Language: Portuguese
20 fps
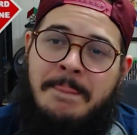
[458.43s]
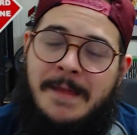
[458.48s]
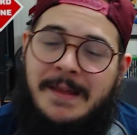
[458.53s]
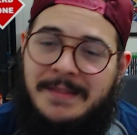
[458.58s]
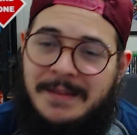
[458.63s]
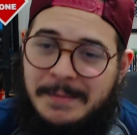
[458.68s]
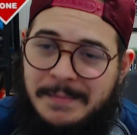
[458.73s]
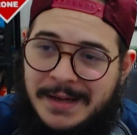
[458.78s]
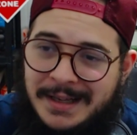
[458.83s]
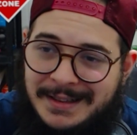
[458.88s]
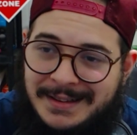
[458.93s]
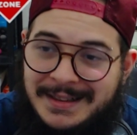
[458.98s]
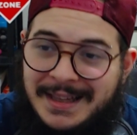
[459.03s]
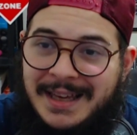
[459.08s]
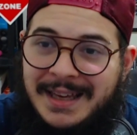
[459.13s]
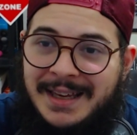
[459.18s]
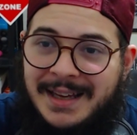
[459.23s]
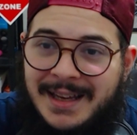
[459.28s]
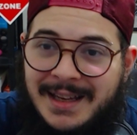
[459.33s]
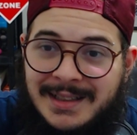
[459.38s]
e também
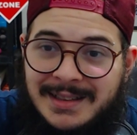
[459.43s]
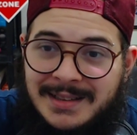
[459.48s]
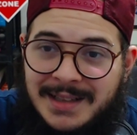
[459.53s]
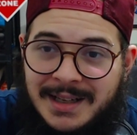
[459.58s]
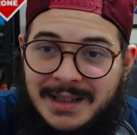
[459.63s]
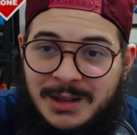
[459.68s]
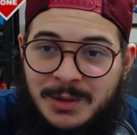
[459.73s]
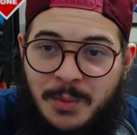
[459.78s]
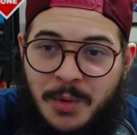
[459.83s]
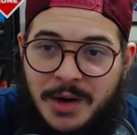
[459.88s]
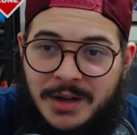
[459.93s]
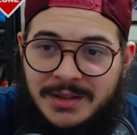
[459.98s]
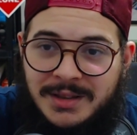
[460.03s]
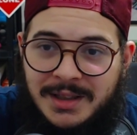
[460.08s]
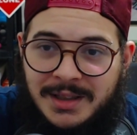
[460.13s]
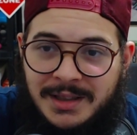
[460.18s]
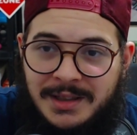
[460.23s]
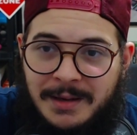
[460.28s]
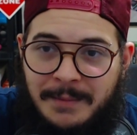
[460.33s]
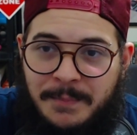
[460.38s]
tem esse Xbox
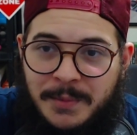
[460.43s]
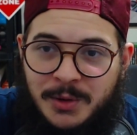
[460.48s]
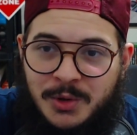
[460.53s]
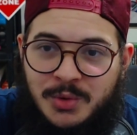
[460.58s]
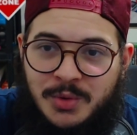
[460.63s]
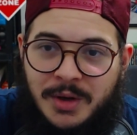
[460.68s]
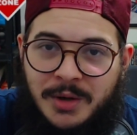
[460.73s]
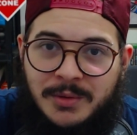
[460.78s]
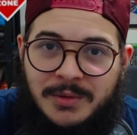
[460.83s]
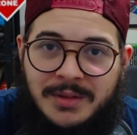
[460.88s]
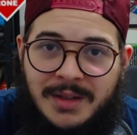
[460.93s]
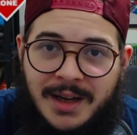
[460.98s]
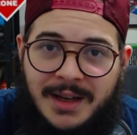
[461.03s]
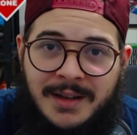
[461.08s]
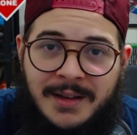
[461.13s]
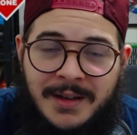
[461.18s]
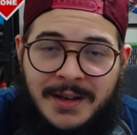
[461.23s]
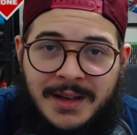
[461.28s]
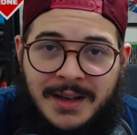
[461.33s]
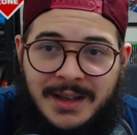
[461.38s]
aqui, pessoal, tá?